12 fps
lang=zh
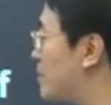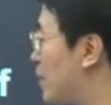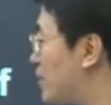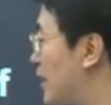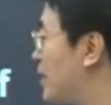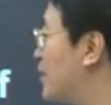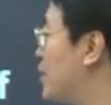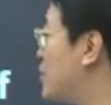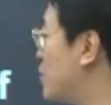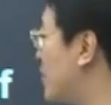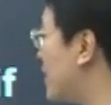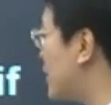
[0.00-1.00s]
包呢
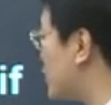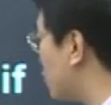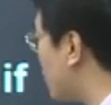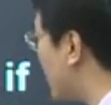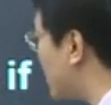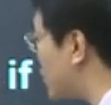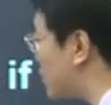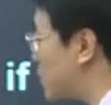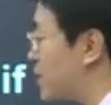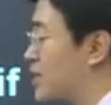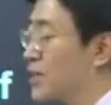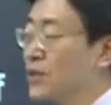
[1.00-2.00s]
就放在厨房的
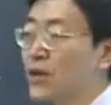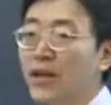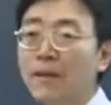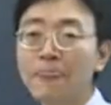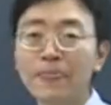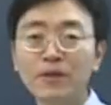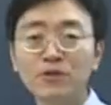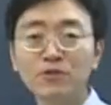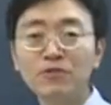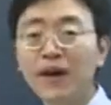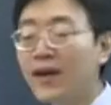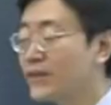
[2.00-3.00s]
桌子上就好了。
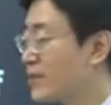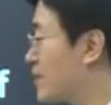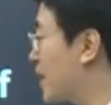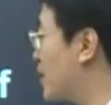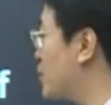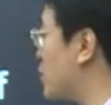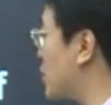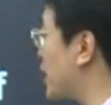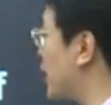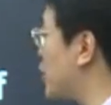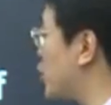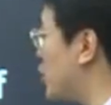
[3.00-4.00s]
厨房咱们看到就
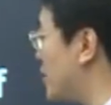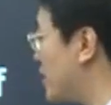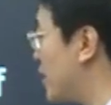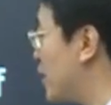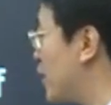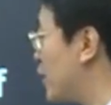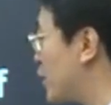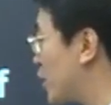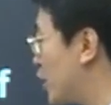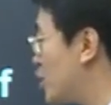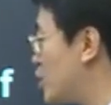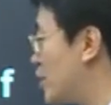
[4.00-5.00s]

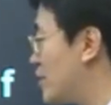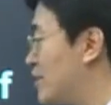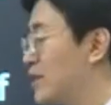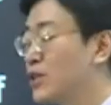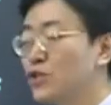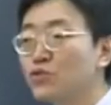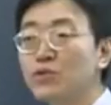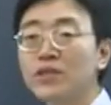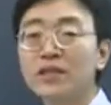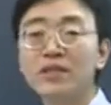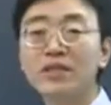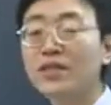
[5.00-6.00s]
kitchen，kitchen。注意
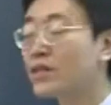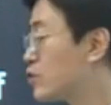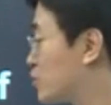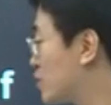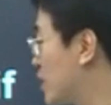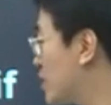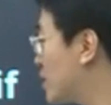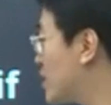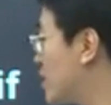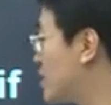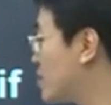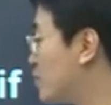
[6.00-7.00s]
这个 t，中间这个
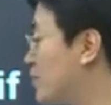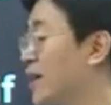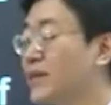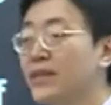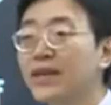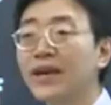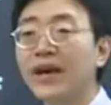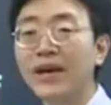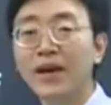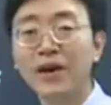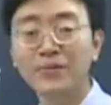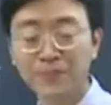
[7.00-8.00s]
t 是不发音的啊。
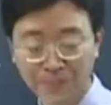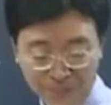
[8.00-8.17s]
好，